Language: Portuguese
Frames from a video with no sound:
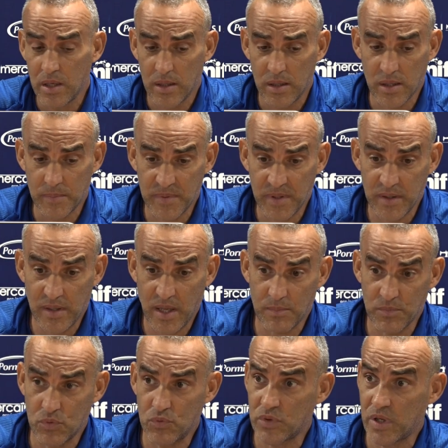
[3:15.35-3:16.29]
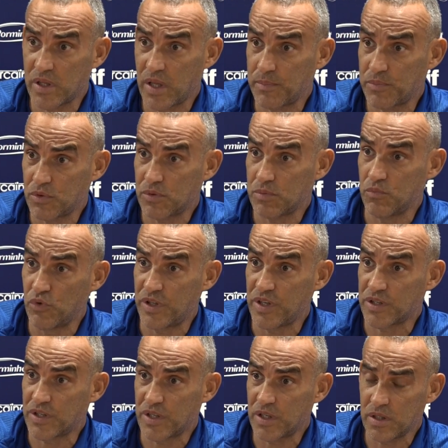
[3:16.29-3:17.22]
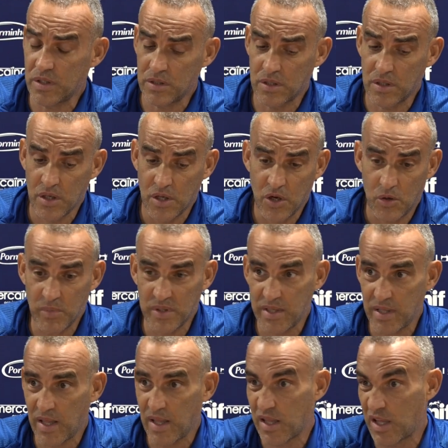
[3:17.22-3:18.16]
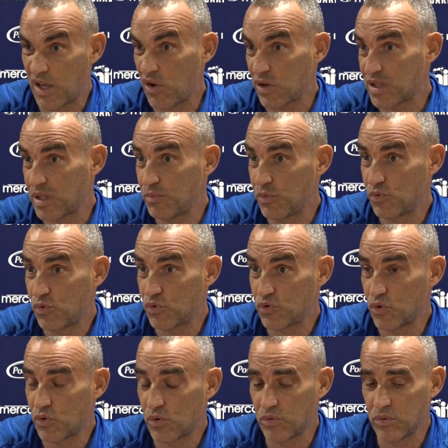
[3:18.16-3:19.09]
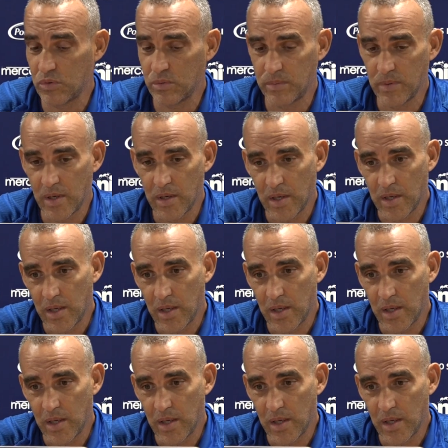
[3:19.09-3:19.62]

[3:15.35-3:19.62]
de representarmos uns adeptos muito exigentes, uma cidade que gosta muito do seu clube.